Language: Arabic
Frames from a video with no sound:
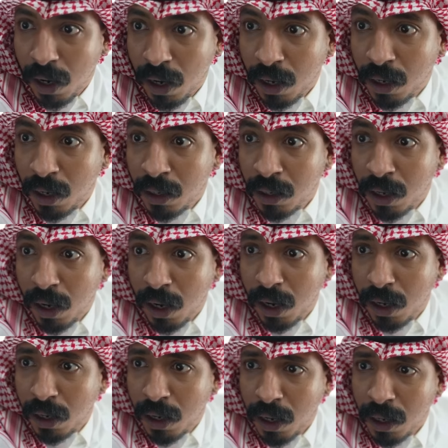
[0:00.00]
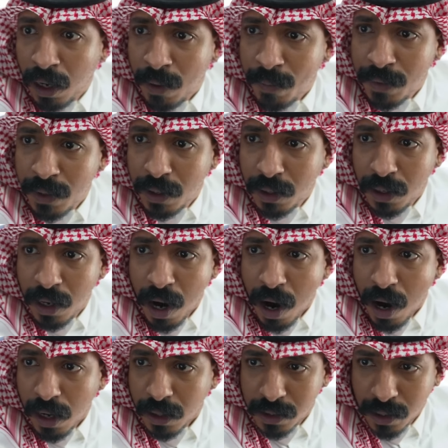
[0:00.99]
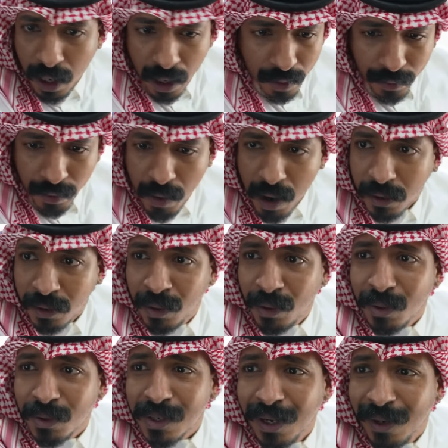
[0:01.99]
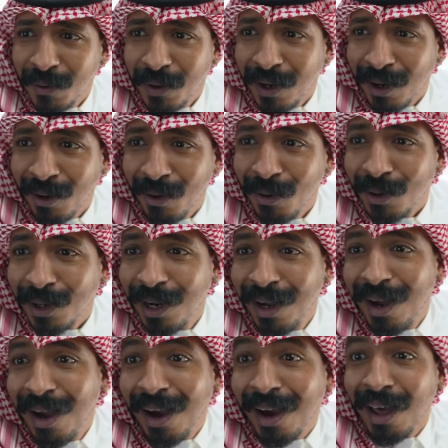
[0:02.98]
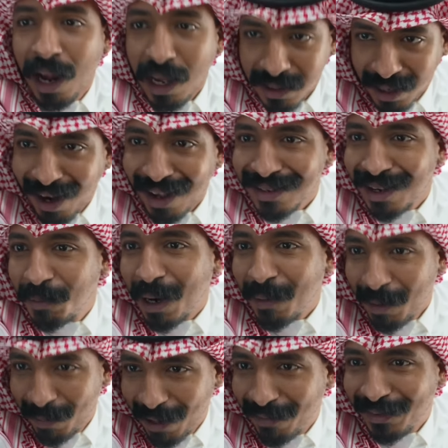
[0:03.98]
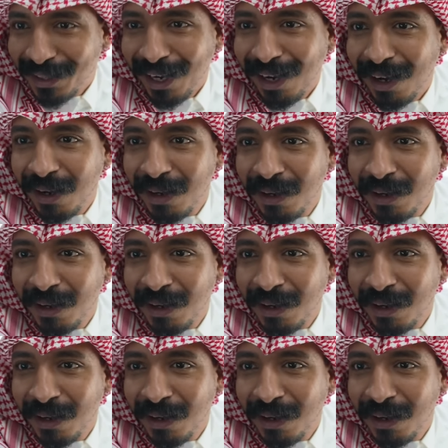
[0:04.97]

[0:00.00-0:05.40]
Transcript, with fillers: أه الامن لا سلم ما توصل وانا اخوك خلاص خلاص الباب بفتحه